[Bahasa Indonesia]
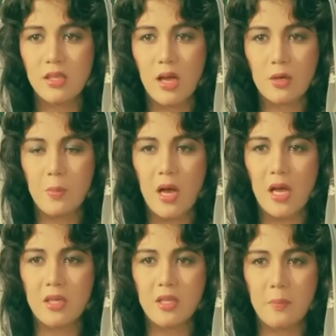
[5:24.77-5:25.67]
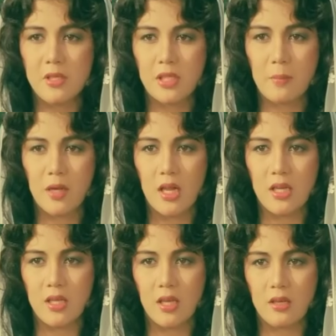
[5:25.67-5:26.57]
dan ikut berbahagia bersama
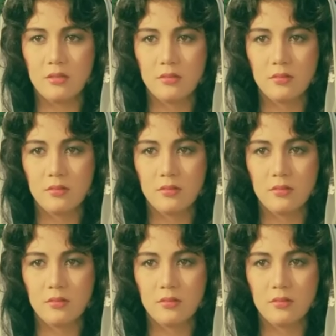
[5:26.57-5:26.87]
kalian.